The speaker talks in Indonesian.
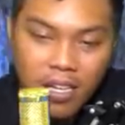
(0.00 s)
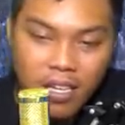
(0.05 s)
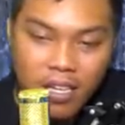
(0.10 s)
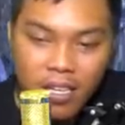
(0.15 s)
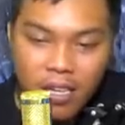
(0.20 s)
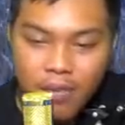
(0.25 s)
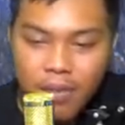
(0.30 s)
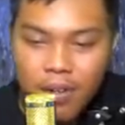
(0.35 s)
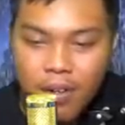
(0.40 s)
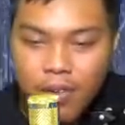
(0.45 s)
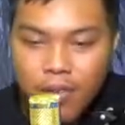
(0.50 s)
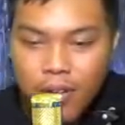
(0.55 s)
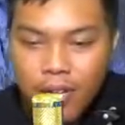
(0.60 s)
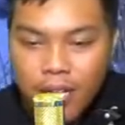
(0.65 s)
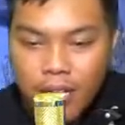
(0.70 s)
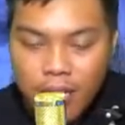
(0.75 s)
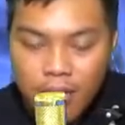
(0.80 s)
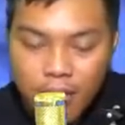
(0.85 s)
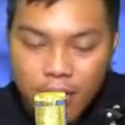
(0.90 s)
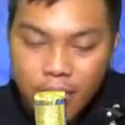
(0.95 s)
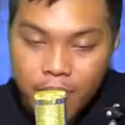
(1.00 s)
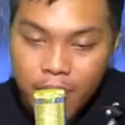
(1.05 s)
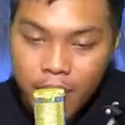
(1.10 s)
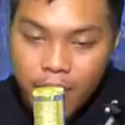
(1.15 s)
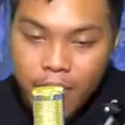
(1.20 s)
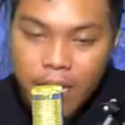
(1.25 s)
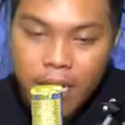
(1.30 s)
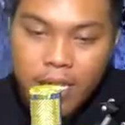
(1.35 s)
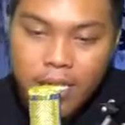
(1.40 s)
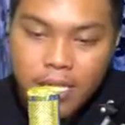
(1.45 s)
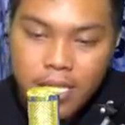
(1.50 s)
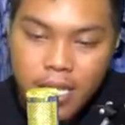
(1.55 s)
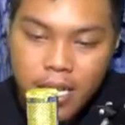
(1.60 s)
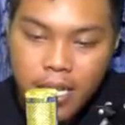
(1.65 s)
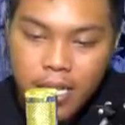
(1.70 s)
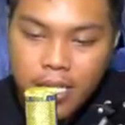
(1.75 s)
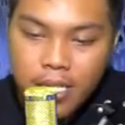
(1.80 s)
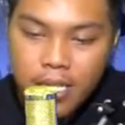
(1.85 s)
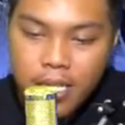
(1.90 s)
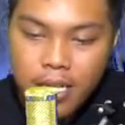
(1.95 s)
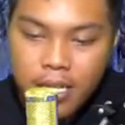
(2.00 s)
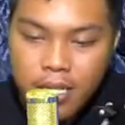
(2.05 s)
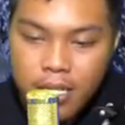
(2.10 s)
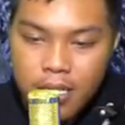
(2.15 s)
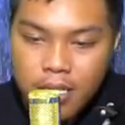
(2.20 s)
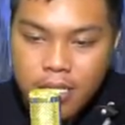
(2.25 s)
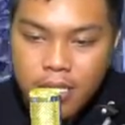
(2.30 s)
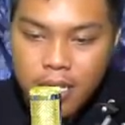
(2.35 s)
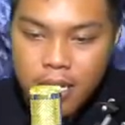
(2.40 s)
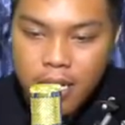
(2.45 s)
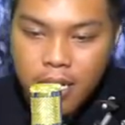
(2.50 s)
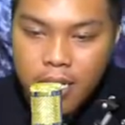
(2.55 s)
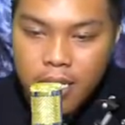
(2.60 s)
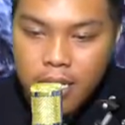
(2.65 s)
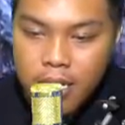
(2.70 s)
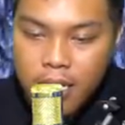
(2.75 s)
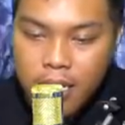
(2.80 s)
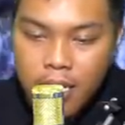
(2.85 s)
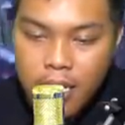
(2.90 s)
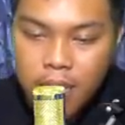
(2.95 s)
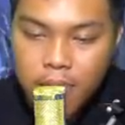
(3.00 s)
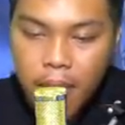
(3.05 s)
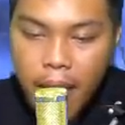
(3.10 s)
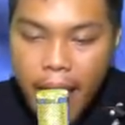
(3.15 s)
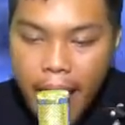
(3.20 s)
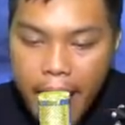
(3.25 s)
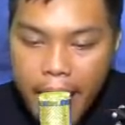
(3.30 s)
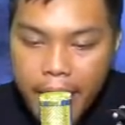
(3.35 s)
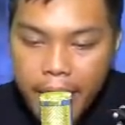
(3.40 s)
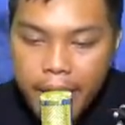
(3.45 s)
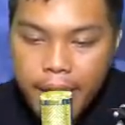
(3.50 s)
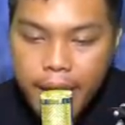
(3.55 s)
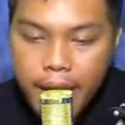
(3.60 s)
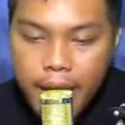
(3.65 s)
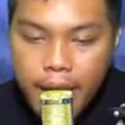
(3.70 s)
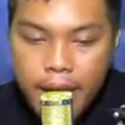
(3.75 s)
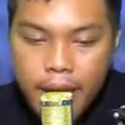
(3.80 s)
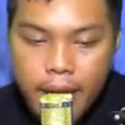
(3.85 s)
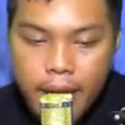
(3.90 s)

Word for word: Ya menurut gua nih lembek banget sih ya guys ya. Sekarang jadi lembek ya